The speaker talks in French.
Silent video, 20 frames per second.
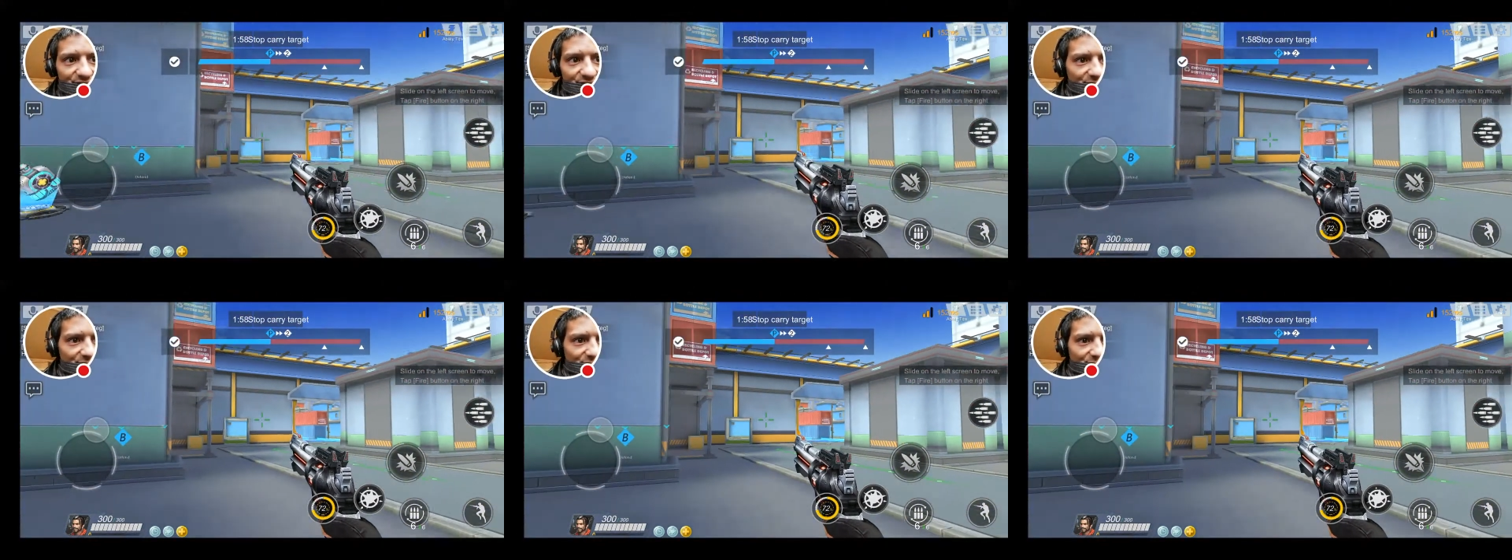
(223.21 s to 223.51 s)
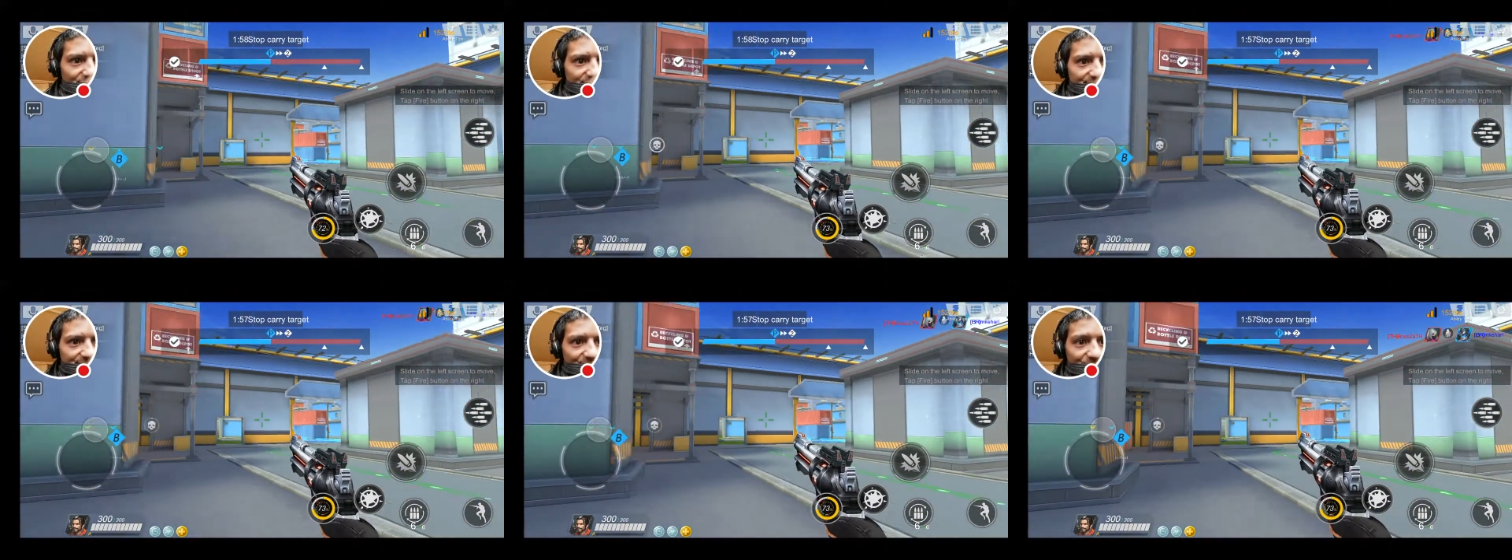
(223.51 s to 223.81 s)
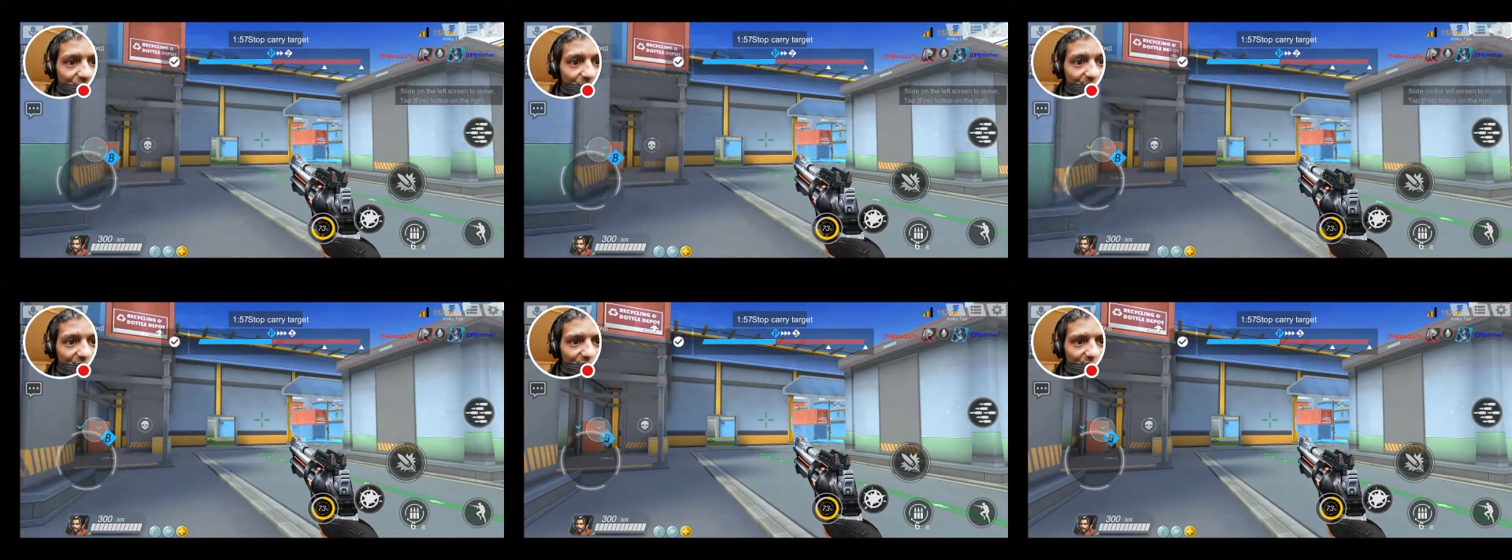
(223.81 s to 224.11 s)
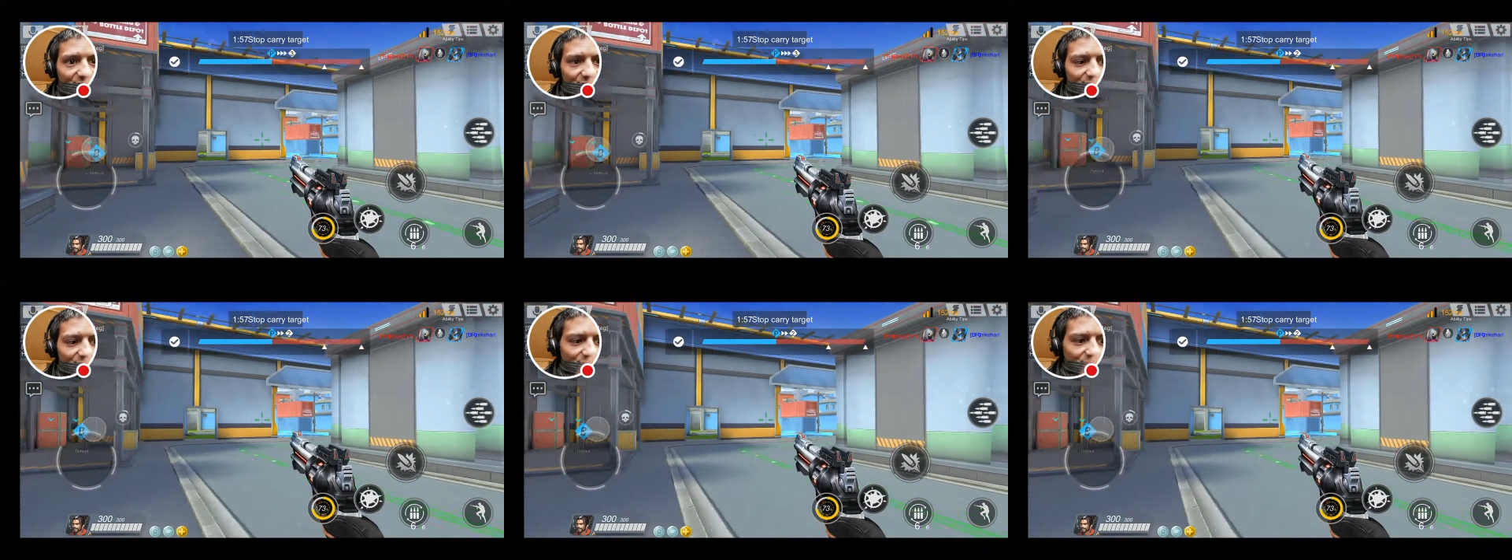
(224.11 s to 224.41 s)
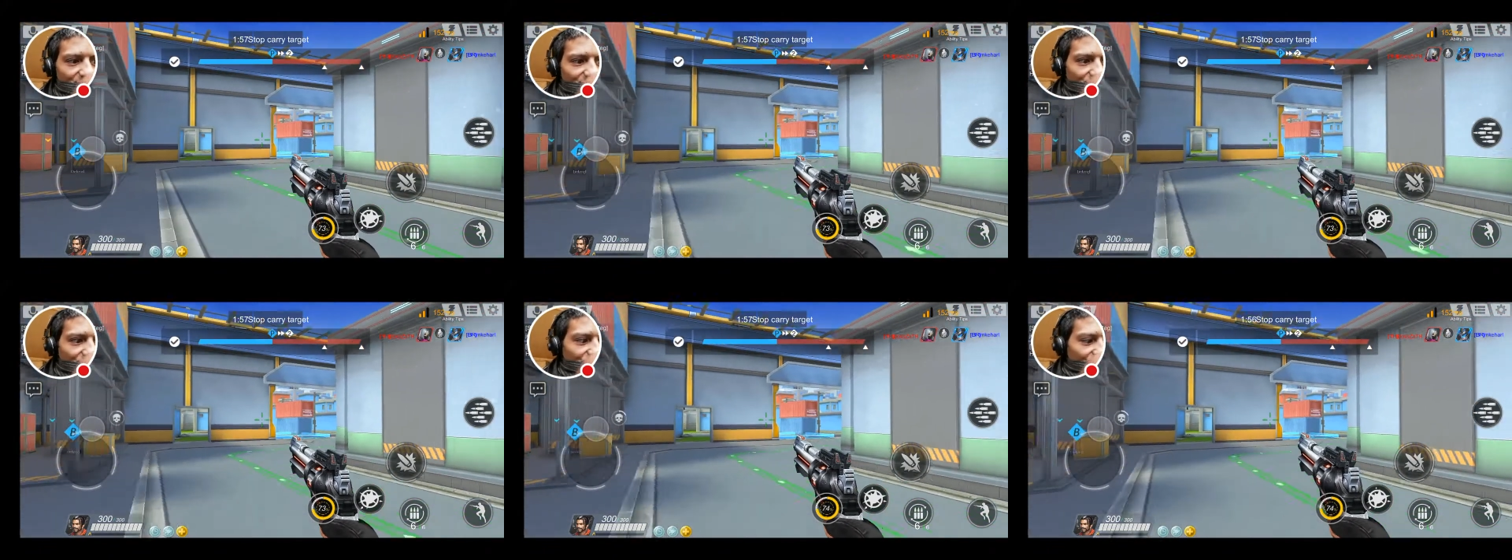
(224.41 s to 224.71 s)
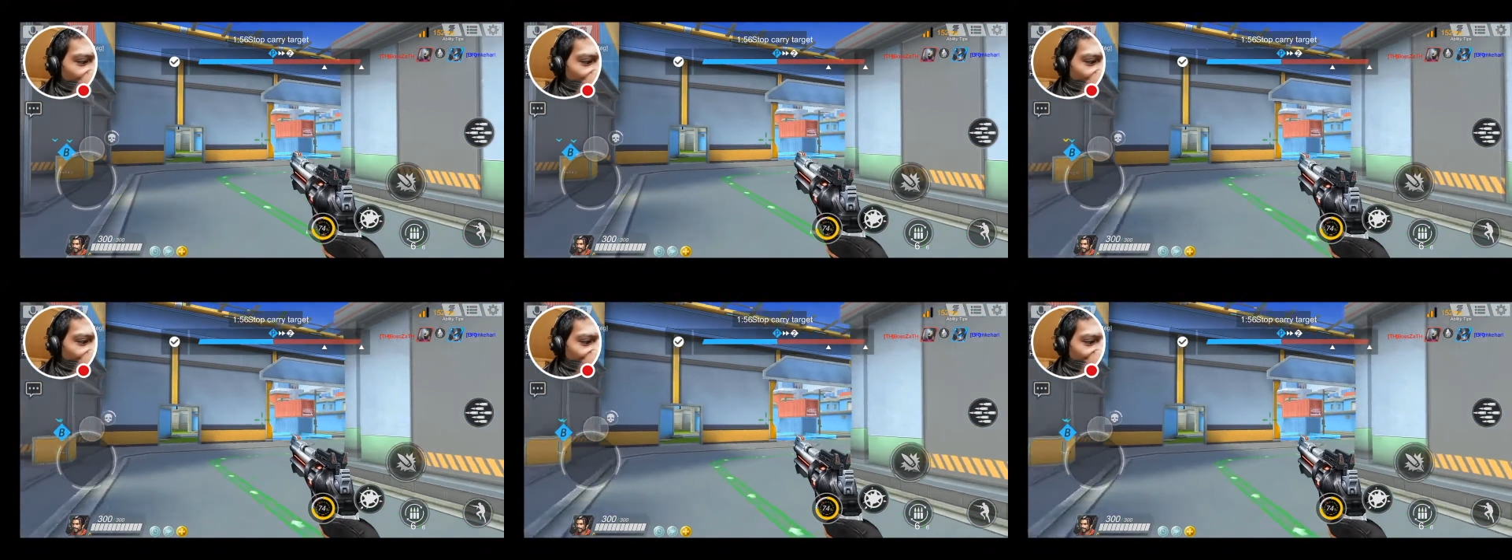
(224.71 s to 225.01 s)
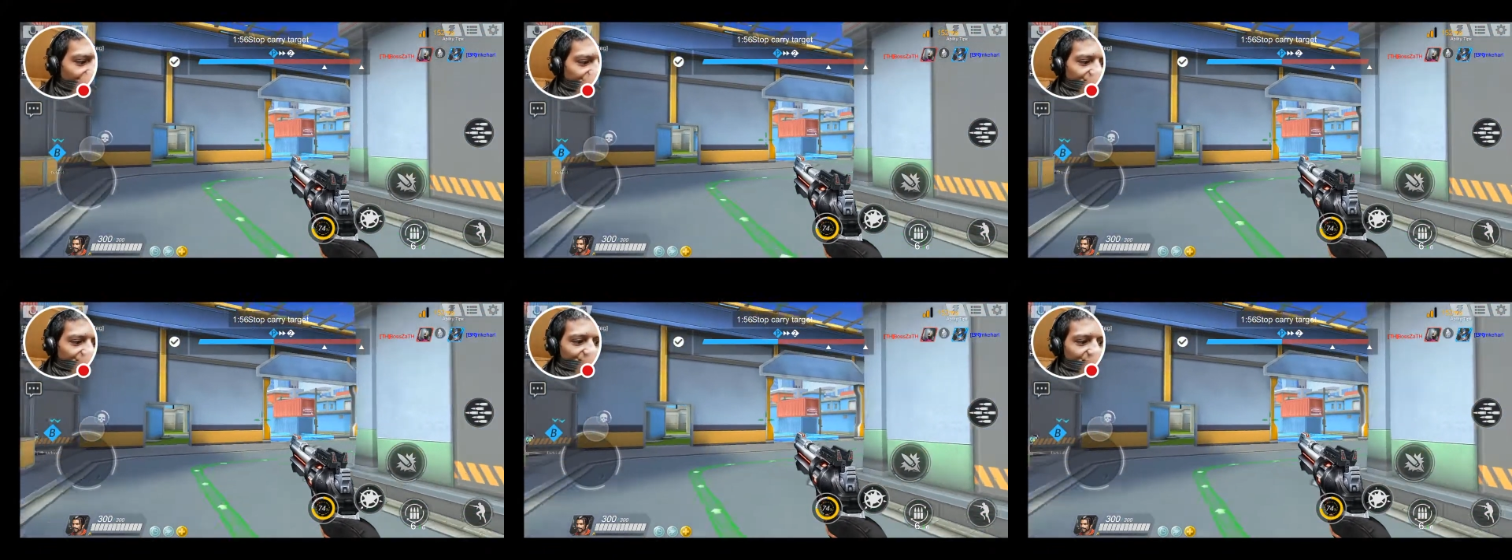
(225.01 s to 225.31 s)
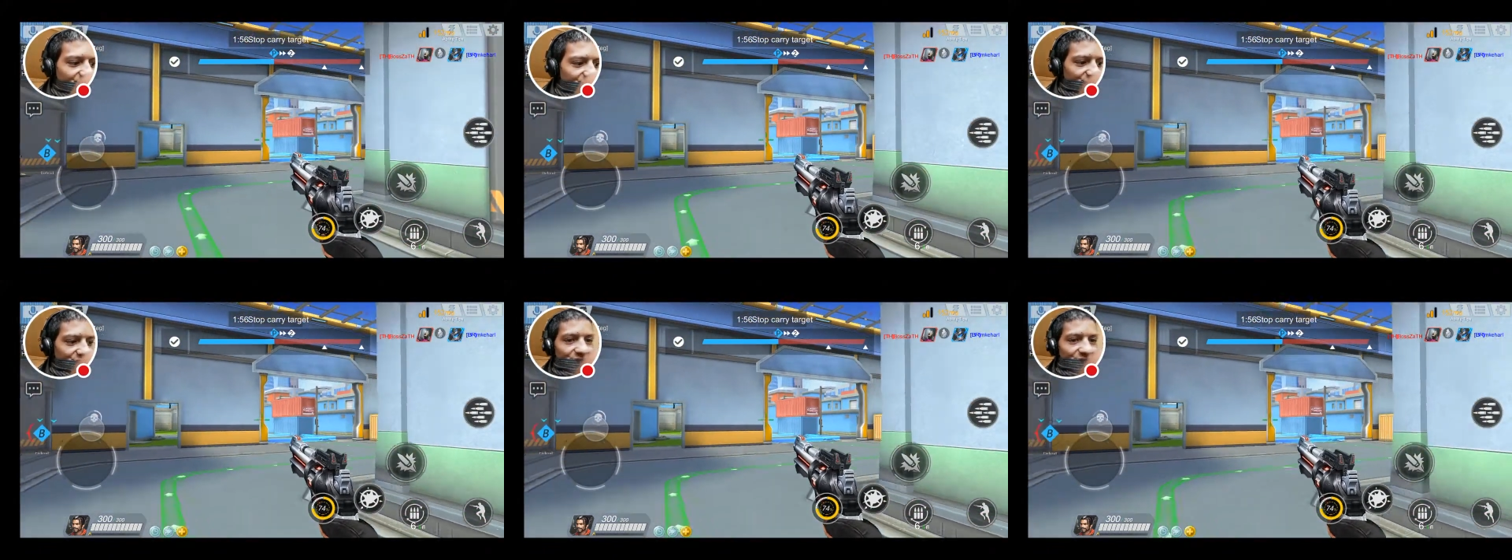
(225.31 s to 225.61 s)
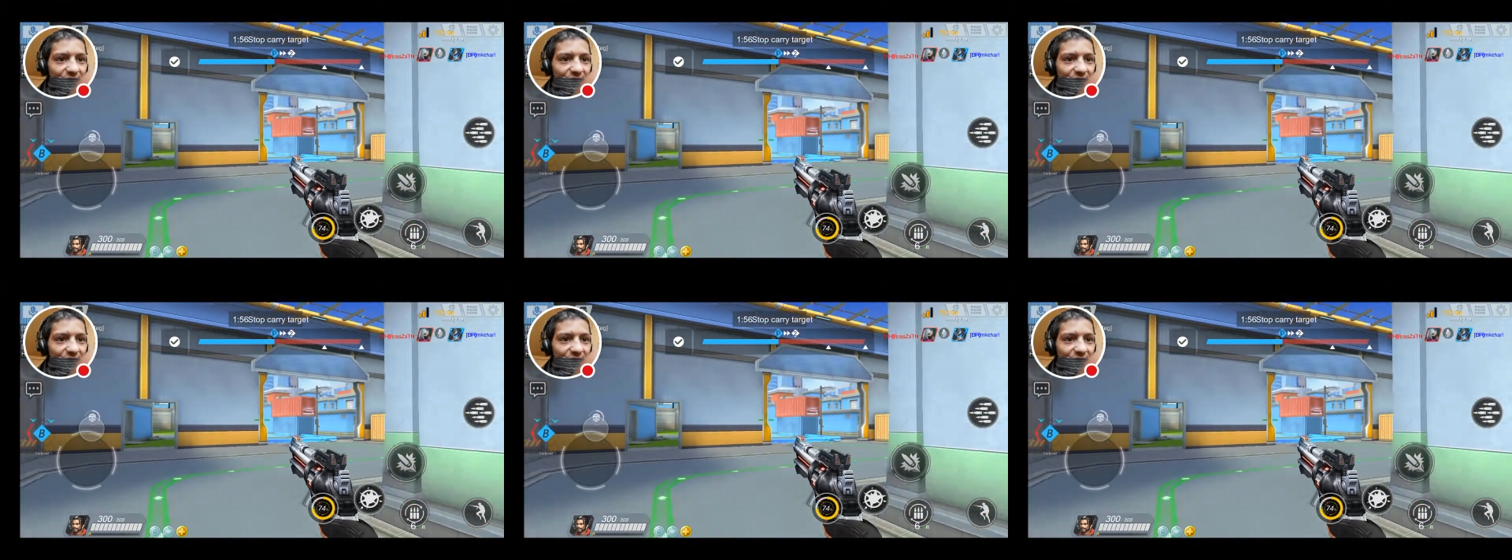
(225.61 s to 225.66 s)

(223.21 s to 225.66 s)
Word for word: Je peux pas. Je peux pas gérer.